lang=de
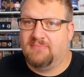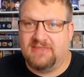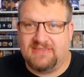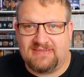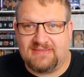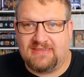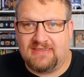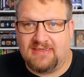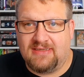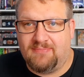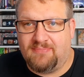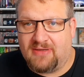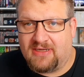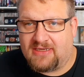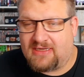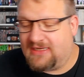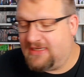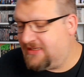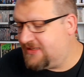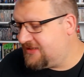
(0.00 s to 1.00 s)

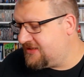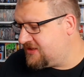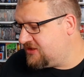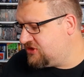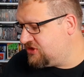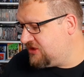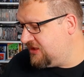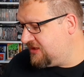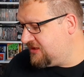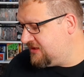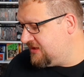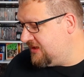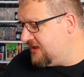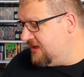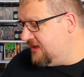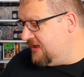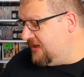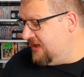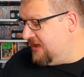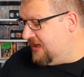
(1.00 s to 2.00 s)
Mystery-Pakete geschickt.
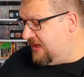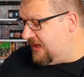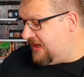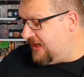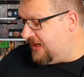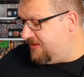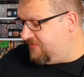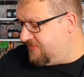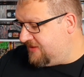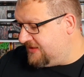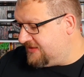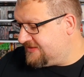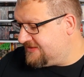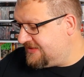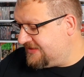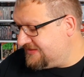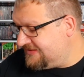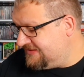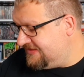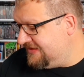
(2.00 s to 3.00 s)
Einmal
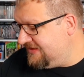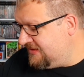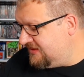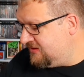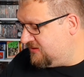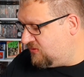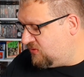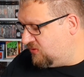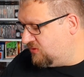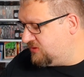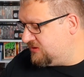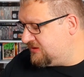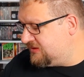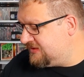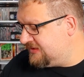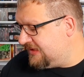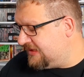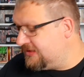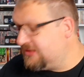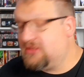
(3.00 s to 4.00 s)
das hier
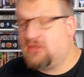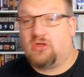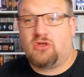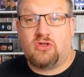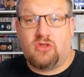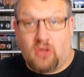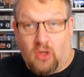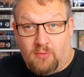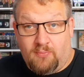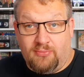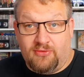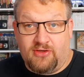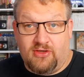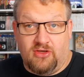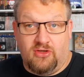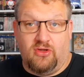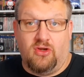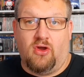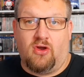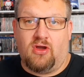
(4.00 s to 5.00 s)
und dann
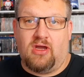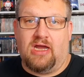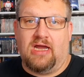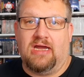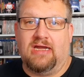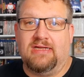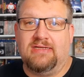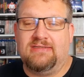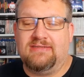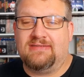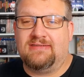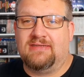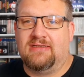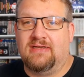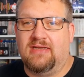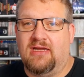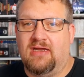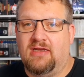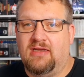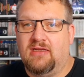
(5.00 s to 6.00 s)
kommt noch eins.
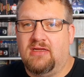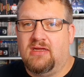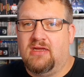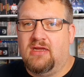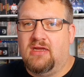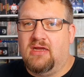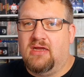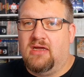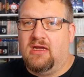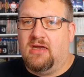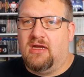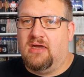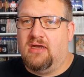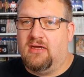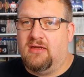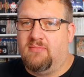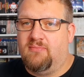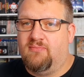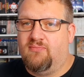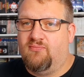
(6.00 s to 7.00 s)
Ja?
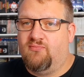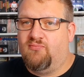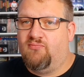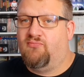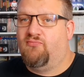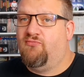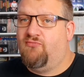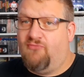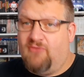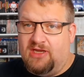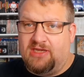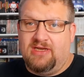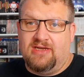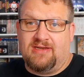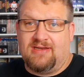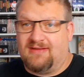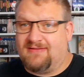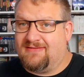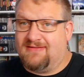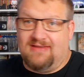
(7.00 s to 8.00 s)
Ähm, wenn
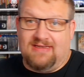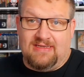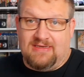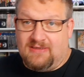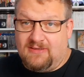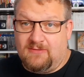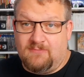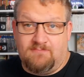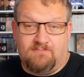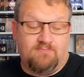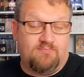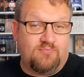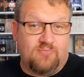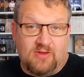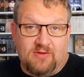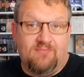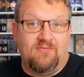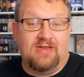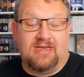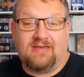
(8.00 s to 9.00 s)
ihr das seht,
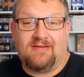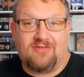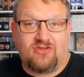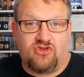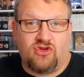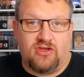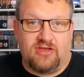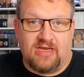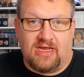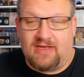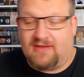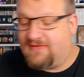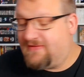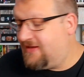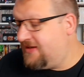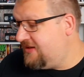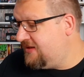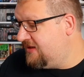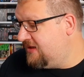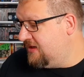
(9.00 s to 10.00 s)
wird es schon da
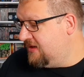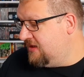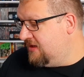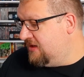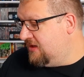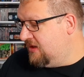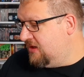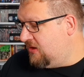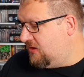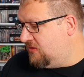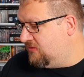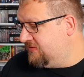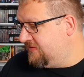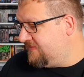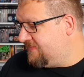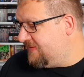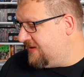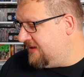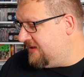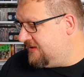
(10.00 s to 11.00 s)
sein.
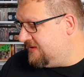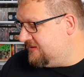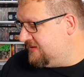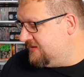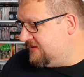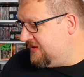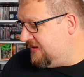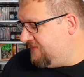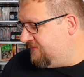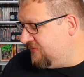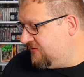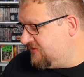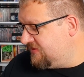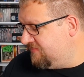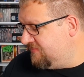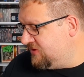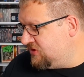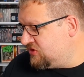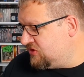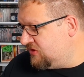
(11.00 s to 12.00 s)
Und zwar, äh, er
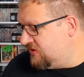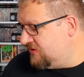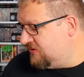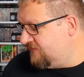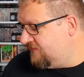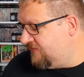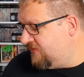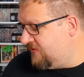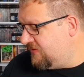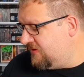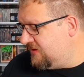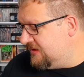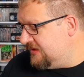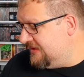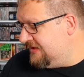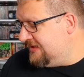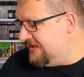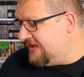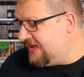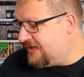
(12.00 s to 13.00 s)
wollte mir schon vor
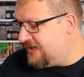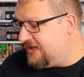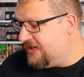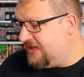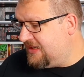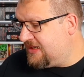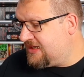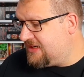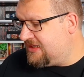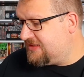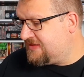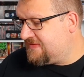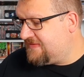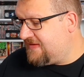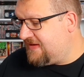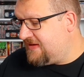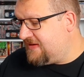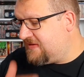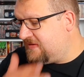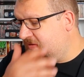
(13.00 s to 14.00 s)
langer, langer
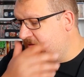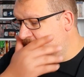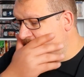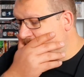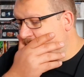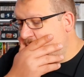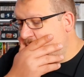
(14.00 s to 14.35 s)
Zeit